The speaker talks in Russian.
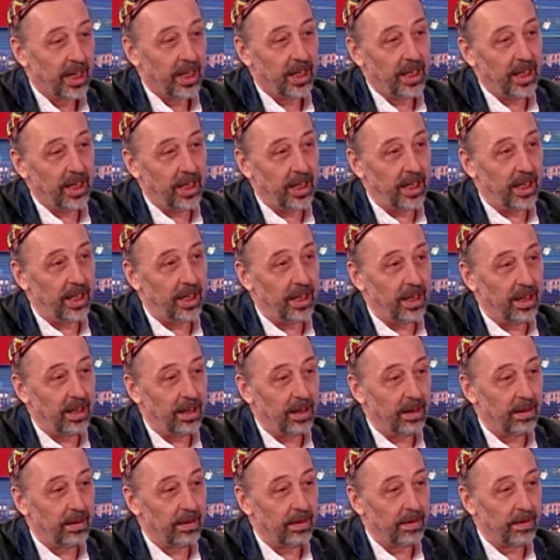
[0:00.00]

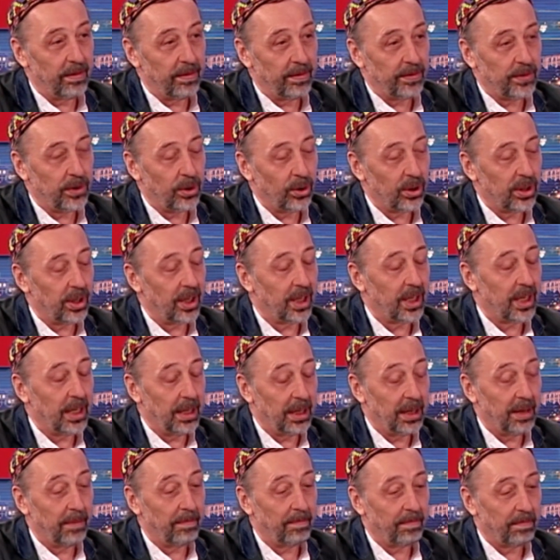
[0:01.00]
И, э, Жизнь
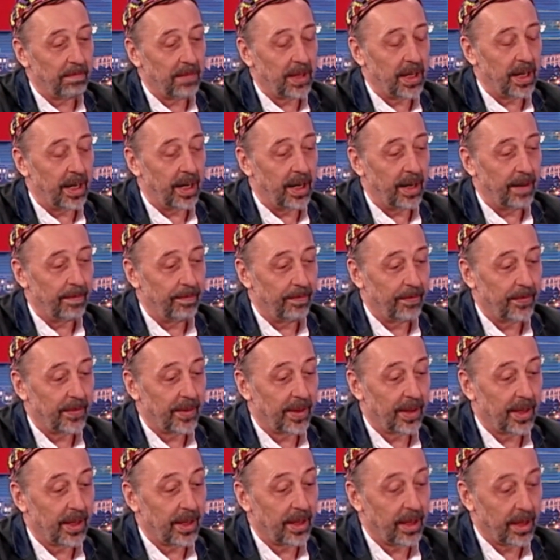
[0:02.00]
прожить так, да, чтобы...
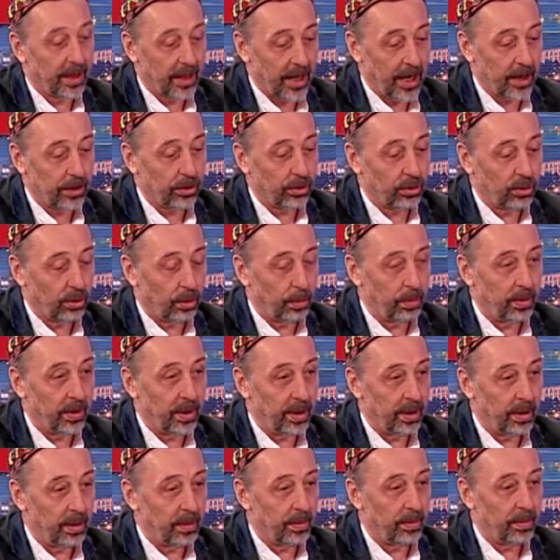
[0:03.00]
Так,
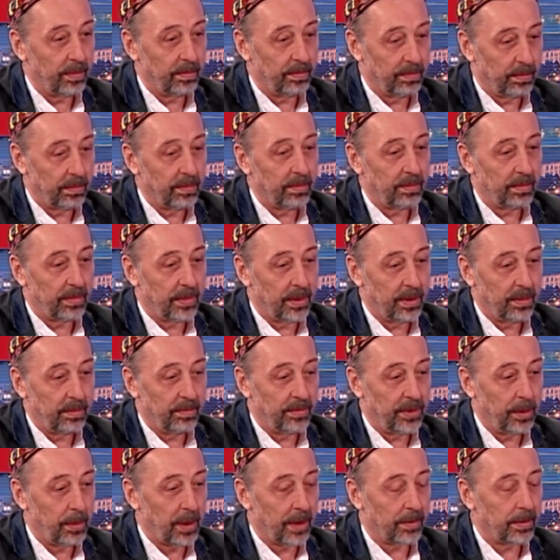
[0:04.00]
чтобы
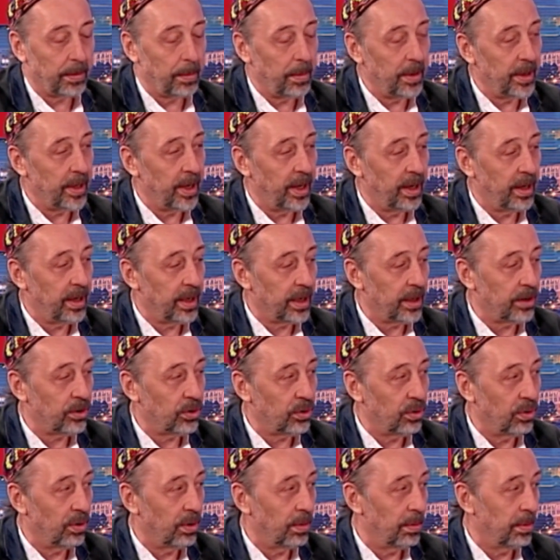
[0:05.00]
тебя вспоминали
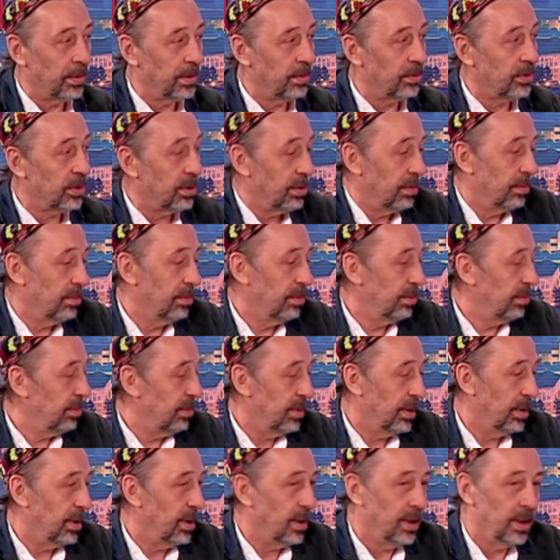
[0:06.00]
хорошо, а потому что ну,
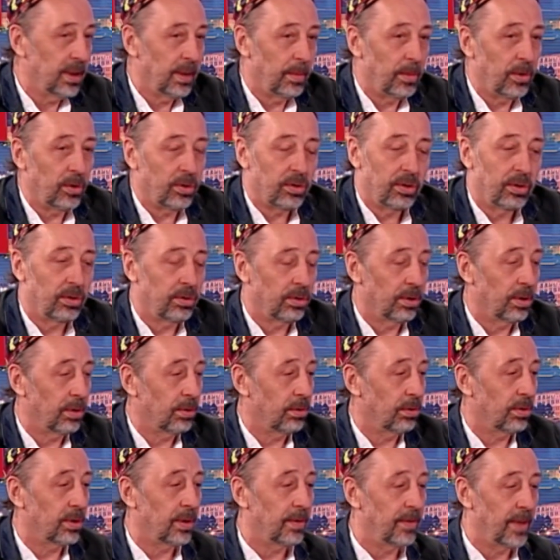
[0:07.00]
не, не заберешь ничего на
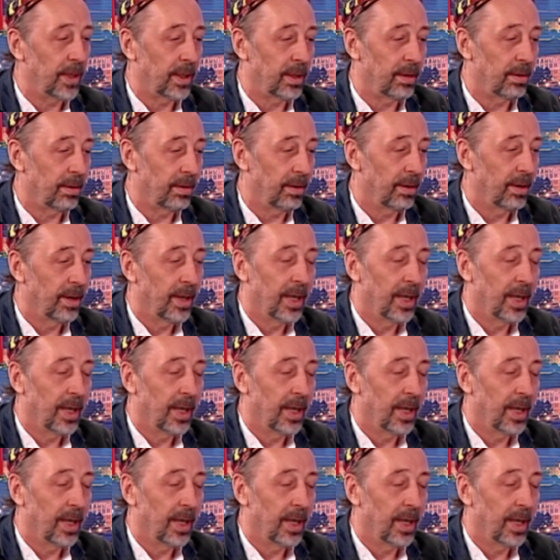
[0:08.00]
тот свет. Ну, собственно,